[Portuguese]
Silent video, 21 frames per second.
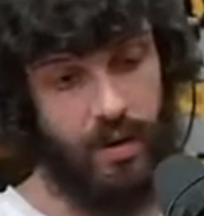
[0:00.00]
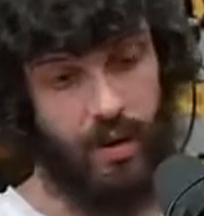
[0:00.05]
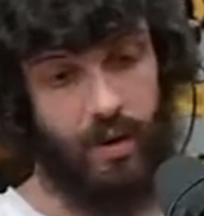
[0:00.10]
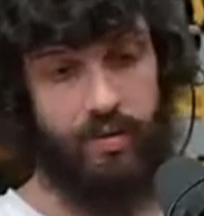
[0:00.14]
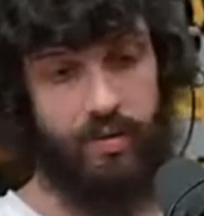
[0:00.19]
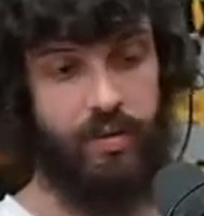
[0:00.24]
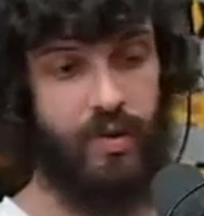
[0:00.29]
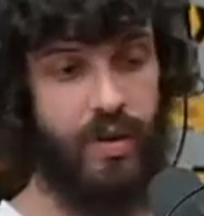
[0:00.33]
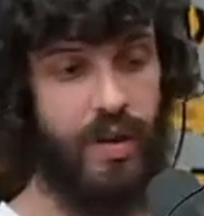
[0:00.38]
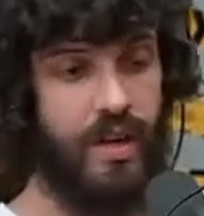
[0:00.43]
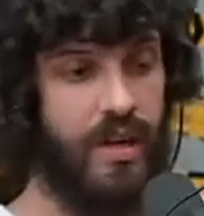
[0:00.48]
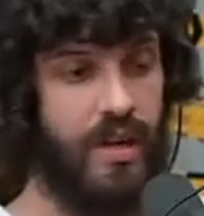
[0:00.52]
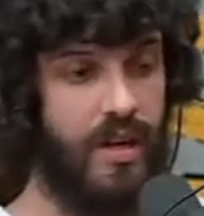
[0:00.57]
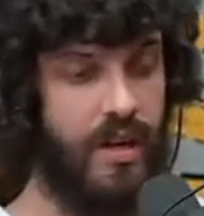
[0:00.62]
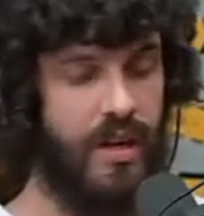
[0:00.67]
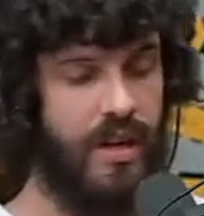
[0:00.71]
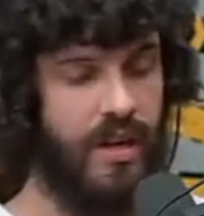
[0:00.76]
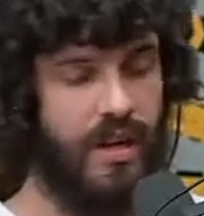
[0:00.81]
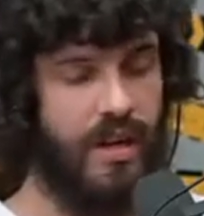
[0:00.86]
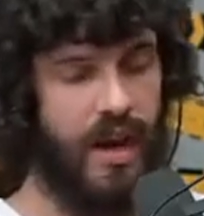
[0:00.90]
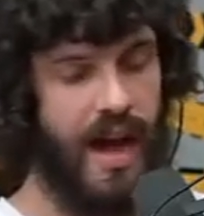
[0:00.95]
que eu
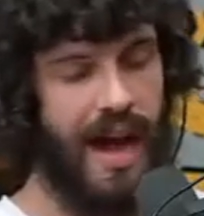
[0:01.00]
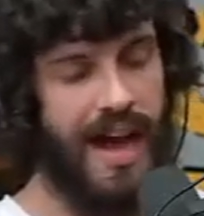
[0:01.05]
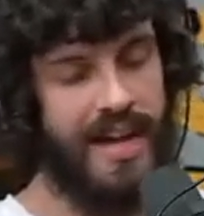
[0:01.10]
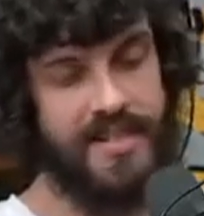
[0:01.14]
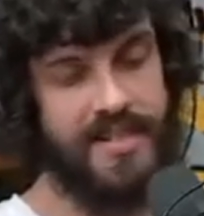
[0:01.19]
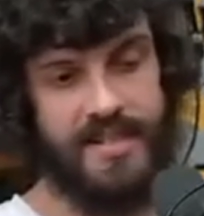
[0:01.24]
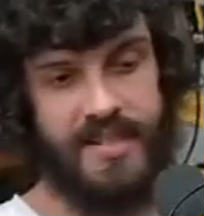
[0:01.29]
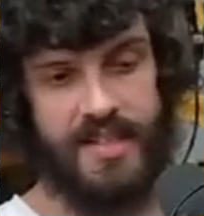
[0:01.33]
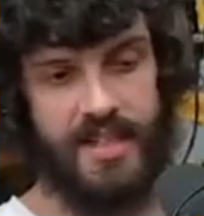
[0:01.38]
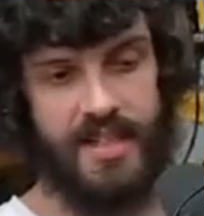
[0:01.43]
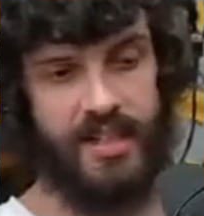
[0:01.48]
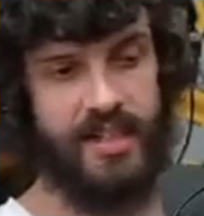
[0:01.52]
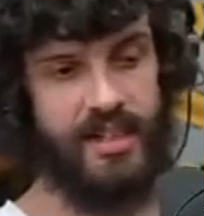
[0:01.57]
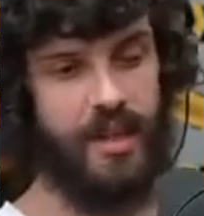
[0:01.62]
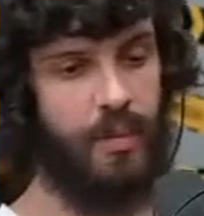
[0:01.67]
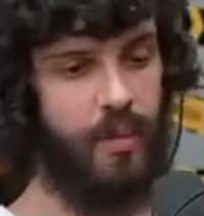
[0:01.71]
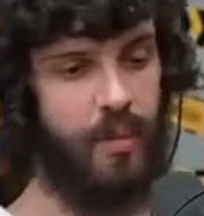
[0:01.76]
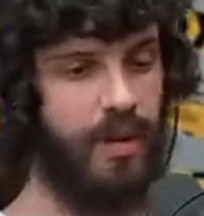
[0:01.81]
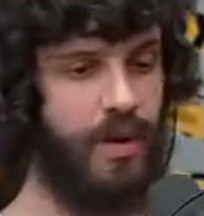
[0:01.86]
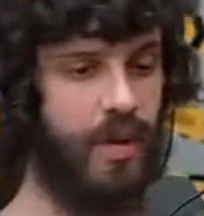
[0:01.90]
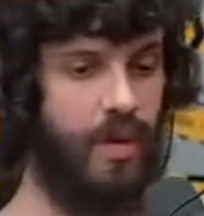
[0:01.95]
fui
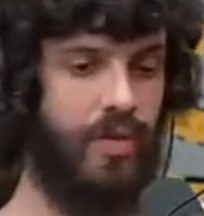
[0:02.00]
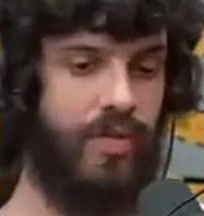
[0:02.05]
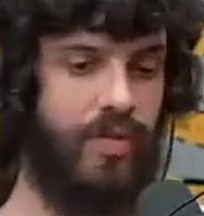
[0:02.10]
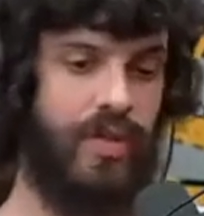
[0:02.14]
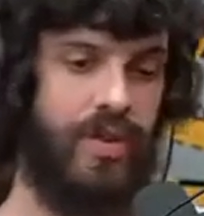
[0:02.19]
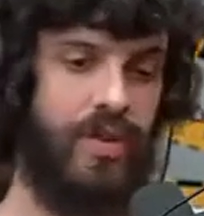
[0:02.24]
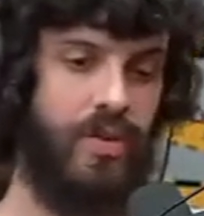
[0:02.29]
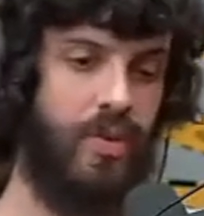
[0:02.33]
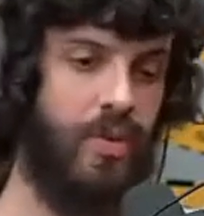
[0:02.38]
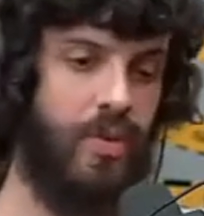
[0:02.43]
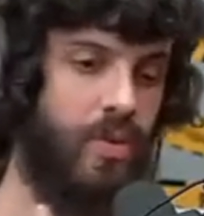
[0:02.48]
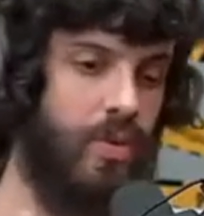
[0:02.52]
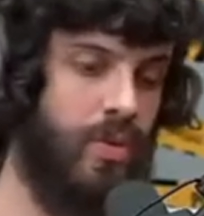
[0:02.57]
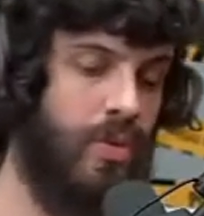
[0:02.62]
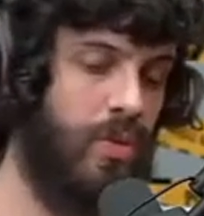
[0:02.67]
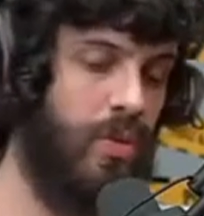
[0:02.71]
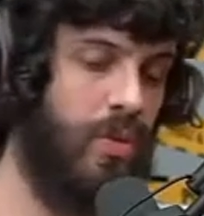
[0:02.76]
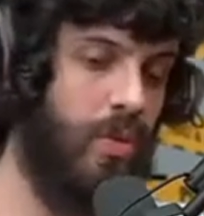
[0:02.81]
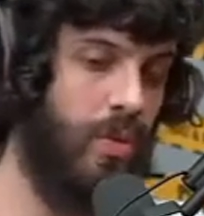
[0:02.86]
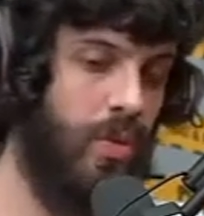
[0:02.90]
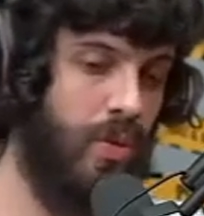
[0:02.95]
racista porque eu fiz um,
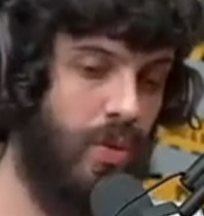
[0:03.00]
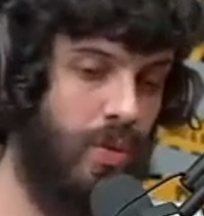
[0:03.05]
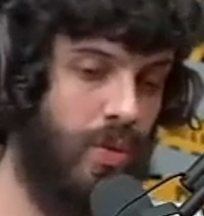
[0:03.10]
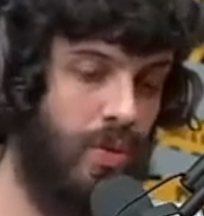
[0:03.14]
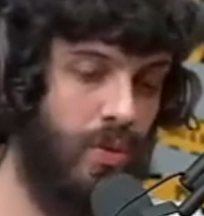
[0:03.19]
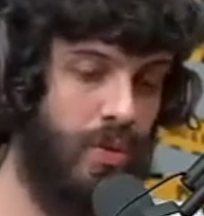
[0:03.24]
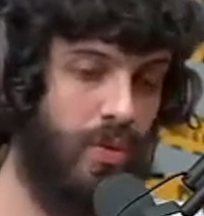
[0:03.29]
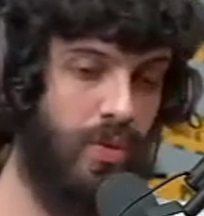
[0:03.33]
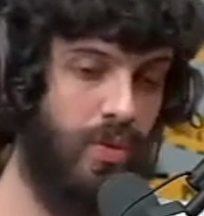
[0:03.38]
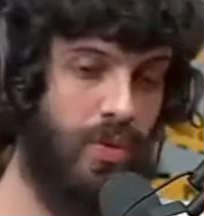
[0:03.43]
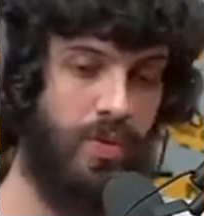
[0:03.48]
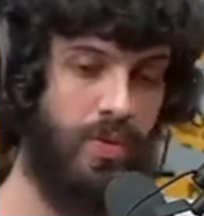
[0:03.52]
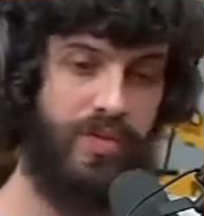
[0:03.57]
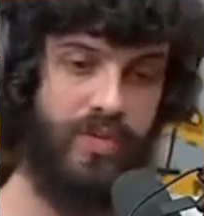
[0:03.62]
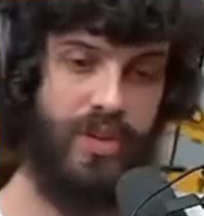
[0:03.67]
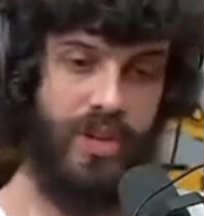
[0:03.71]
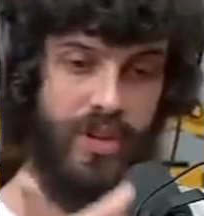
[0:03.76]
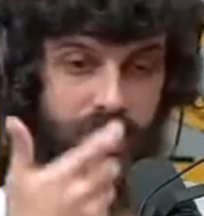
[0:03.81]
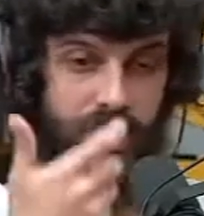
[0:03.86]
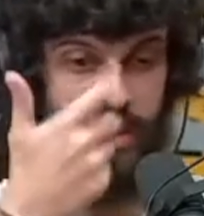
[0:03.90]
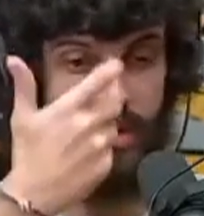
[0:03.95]
um, um
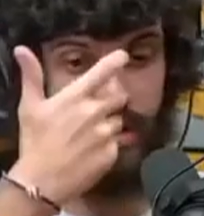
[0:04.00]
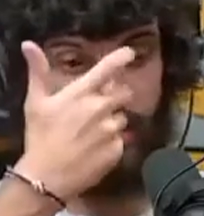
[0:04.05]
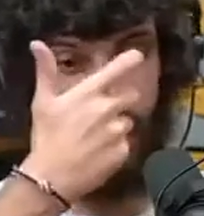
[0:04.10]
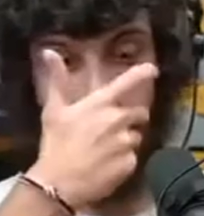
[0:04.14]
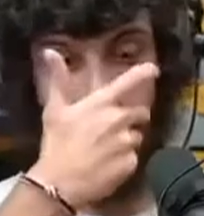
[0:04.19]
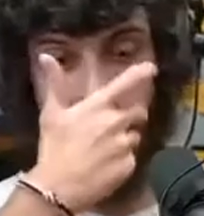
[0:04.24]
vídeo